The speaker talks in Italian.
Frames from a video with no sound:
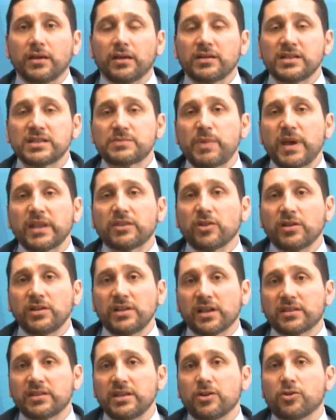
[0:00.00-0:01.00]
rispetto
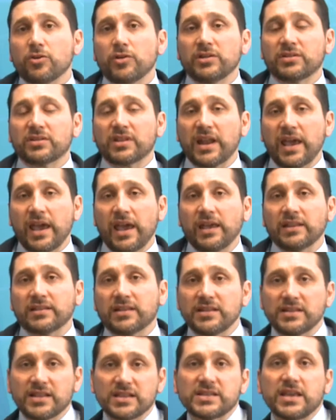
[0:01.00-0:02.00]
agli articoli 3 e
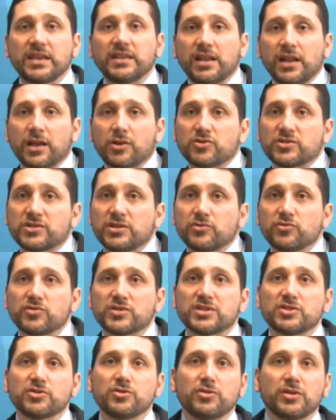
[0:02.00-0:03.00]
36 della
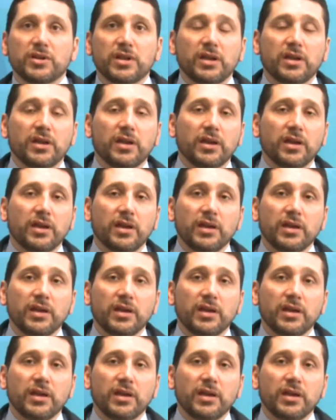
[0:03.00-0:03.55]
Costituzione,